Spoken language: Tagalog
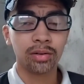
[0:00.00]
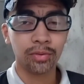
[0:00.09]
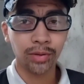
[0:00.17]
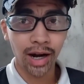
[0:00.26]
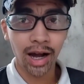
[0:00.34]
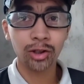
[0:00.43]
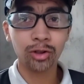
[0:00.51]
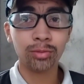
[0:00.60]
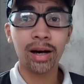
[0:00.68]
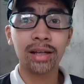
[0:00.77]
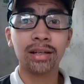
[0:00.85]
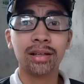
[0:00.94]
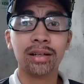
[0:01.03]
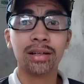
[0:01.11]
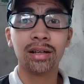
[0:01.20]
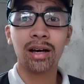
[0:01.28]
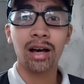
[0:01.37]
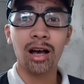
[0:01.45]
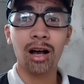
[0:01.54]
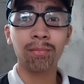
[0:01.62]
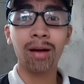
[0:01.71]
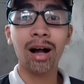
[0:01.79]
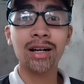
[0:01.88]
Walang man,
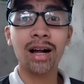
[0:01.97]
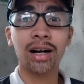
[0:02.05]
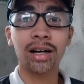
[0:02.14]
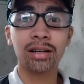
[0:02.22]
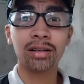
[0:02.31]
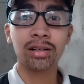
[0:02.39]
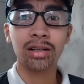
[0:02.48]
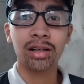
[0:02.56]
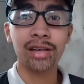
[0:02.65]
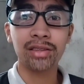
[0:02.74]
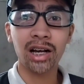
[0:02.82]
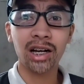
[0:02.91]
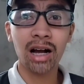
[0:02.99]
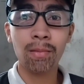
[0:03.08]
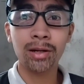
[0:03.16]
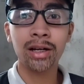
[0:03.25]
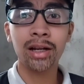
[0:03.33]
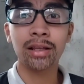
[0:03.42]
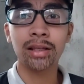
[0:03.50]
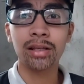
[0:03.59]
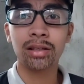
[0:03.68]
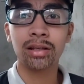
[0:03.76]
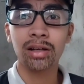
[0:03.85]
Ang mahalaga ay nagawan
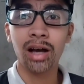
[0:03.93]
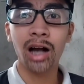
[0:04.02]
natin ang